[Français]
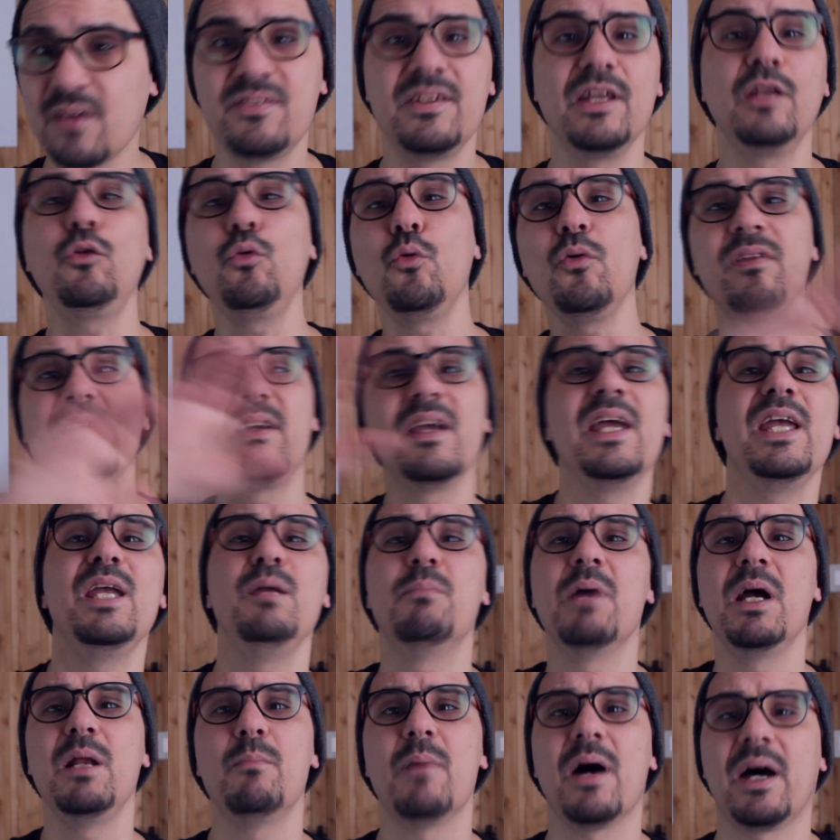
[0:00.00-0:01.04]
C'est tout ce qui est
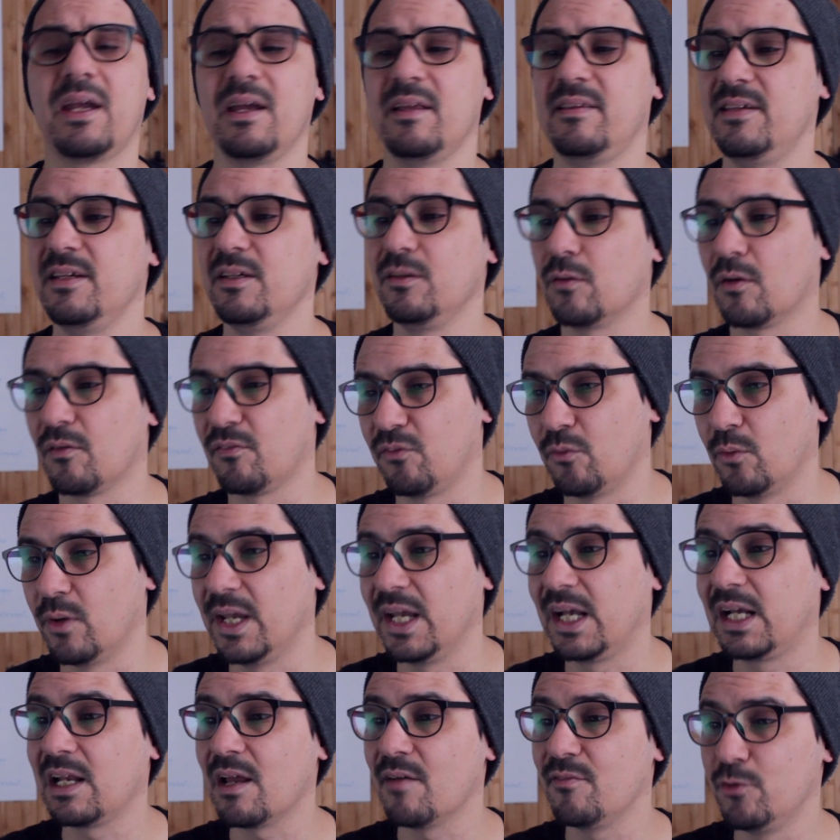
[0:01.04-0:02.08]
email marketing dans le fond
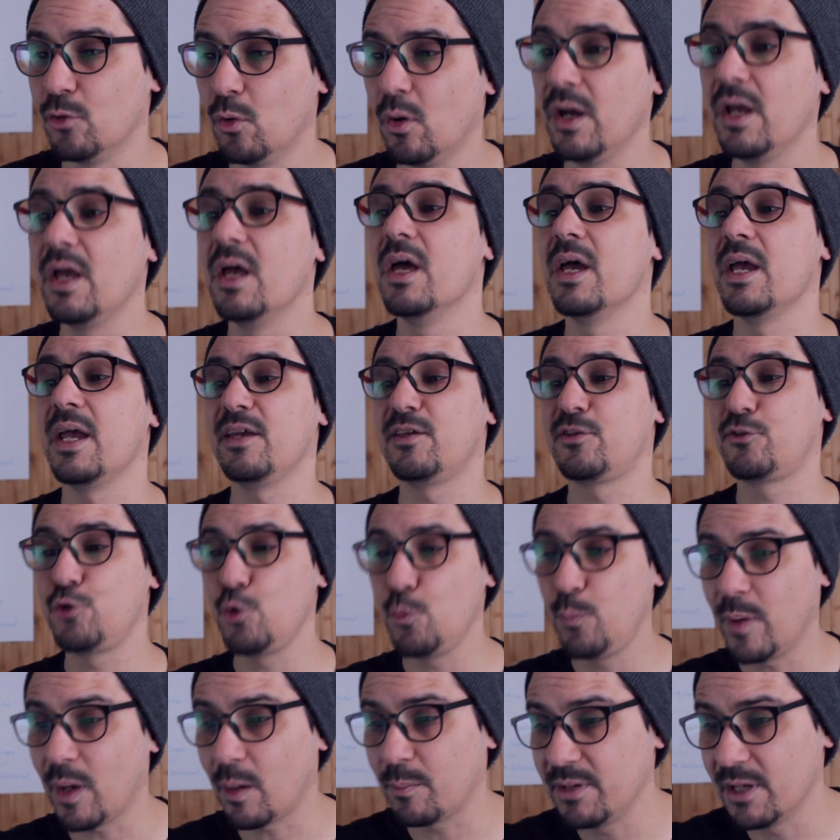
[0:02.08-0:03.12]
et Clavio est
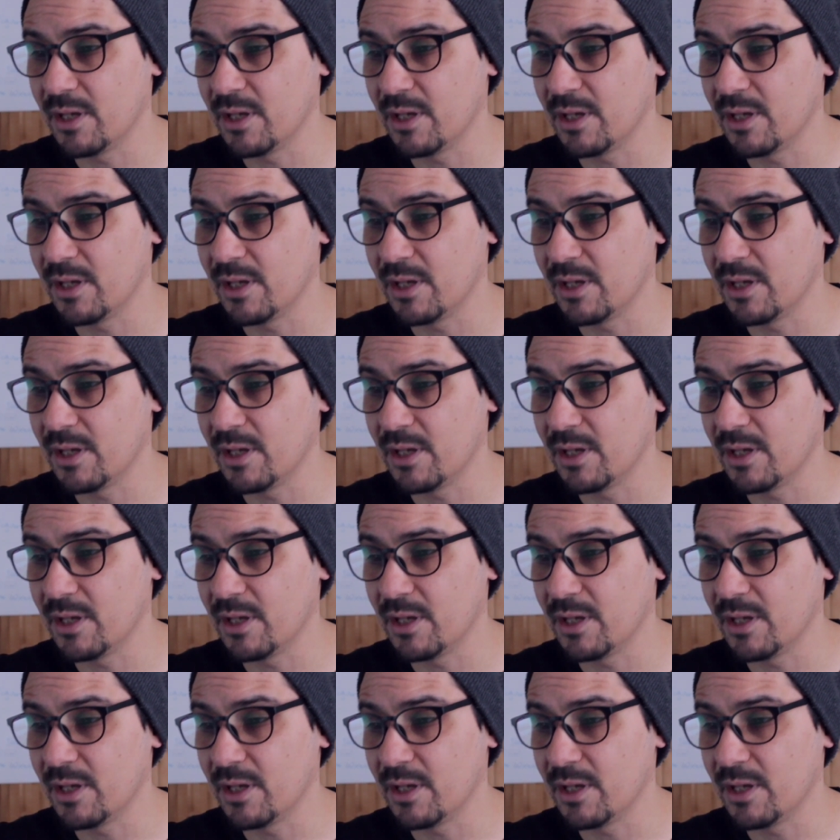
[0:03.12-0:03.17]
super